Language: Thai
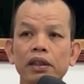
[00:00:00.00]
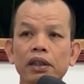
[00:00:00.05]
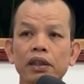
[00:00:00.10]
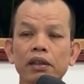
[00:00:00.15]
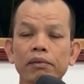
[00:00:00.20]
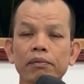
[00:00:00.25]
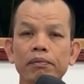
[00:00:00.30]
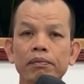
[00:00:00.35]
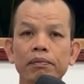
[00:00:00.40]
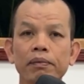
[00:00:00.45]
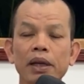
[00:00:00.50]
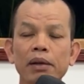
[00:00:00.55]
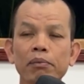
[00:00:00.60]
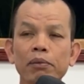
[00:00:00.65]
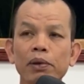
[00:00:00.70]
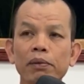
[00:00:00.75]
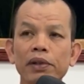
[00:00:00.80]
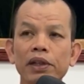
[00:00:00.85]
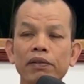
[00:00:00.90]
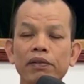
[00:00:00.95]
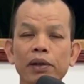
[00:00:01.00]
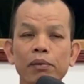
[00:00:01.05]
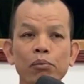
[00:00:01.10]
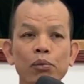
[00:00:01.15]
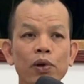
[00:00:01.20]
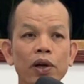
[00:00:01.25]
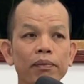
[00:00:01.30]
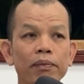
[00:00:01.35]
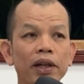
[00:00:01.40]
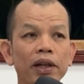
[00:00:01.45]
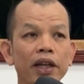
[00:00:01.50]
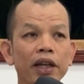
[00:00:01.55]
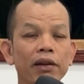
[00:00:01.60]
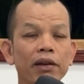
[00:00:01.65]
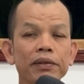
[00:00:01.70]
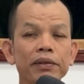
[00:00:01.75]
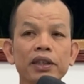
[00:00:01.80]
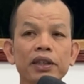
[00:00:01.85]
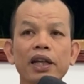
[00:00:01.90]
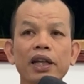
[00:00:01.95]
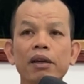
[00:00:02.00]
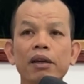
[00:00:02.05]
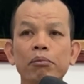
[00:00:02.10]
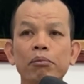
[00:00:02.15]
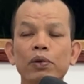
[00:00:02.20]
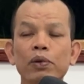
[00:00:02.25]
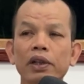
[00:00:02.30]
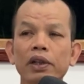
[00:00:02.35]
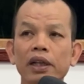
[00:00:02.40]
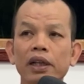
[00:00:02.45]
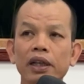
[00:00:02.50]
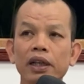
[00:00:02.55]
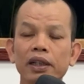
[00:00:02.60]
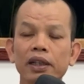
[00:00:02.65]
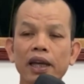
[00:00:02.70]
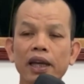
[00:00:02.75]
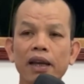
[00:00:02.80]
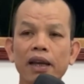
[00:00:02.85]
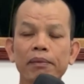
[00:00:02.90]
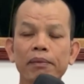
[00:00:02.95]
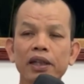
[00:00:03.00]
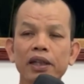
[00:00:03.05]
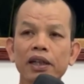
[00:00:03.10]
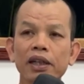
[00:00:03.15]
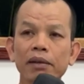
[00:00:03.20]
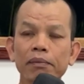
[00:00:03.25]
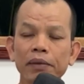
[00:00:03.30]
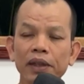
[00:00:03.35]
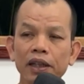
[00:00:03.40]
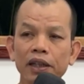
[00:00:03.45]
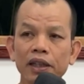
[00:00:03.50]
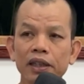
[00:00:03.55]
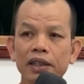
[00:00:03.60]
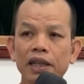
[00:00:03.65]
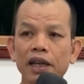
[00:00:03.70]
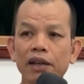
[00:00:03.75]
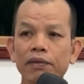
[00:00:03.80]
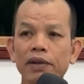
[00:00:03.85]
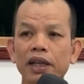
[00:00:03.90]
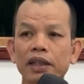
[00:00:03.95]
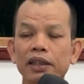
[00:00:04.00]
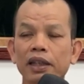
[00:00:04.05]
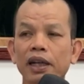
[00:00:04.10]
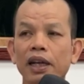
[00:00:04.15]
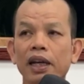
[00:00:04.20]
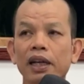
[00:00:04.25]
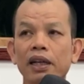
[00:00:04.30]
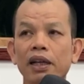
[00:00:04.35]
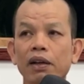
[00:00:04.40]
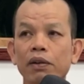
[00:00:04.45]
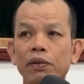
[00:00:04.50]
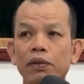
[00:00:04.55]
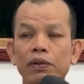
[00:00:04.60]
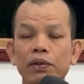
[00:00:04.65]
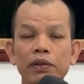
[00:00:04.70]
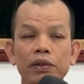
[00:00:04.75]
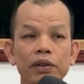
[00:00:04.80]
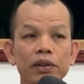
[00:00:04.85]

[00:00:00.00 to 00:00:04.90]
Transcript: นี่มันบ่แม่นว่าบวชไม่แล้ว มันสิได้บุญเลยได้แต่มันเคยมีนิสัยวาสนาเก่า